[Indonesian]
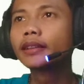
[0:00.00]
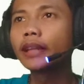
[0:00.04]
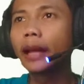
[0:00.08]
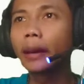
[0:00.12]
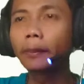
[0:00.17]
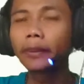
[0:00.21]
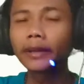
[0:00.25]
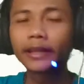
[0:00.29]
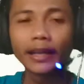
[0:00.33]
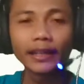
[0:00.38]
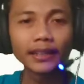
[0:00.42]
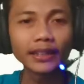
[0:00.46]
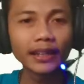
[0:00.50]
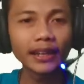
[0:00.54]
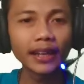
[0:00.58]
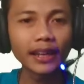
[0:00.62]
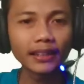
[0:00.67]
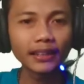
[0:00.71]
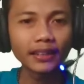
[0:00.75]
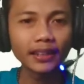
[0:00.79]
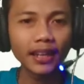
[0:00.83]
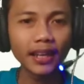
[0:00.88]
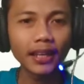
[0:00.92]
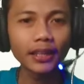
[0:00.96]
tapi yang
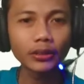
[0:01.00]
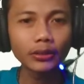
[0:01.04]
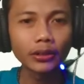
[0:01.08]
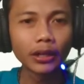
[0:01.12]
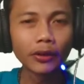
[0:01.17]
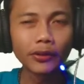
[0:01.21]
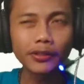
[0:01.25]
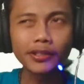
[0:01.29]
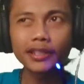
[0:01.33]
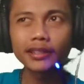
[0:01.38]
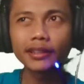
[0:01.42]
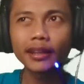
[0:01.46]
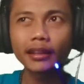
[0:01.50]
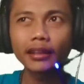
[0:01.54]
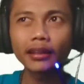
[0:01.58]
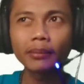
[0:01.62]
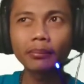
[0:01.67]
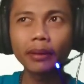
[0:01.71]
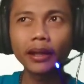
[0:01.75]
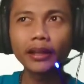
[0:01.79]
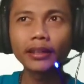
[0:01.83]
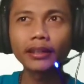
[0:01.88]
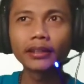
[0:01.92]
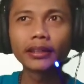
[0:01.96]
tengah-tengah itu harus kita
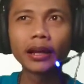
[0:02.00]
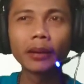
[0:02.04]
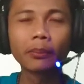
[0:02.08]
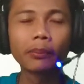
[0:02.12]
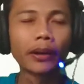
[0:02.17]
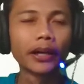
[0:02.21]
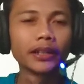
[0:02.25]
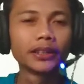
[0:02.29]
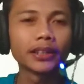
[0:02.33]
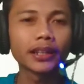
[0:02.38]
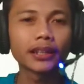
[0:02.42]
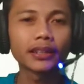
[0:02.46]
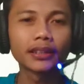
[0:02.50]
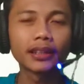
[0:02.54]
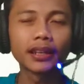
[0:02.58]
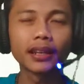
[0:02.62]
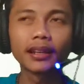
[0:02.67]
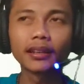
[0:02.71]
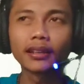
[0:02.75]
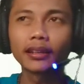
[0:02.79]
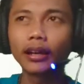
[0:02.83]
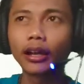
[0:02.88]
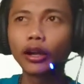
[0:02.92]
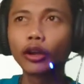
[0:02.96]
tempatin yang banyak
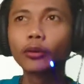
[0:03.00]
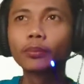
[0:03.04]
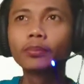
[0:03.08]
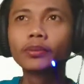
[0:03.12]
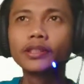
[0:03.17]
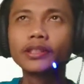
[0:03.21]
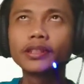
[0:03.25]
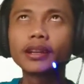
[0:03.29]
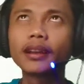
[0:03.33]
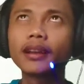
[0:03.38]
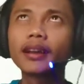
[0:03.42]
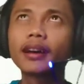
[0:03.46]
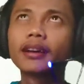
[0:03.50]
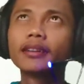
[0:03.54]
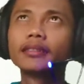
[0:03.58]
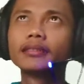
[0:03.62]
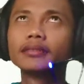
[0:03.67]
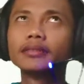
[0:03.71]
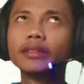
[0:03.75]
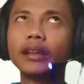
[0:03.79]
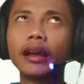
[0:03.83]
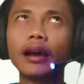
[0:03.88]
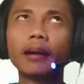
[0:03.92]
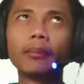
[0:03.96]
ya kalau bisa lah
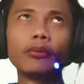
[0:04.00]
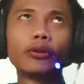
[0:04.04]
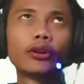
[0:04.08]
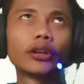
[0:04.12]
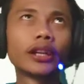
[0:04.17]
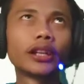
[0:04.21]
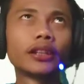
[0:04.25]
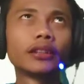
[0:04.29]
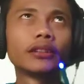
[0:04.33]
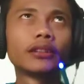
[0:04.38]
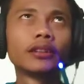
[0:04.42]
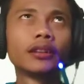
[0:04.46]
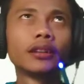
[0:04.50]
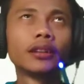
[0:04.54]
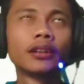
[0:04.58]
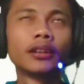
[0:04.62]
ya mungkin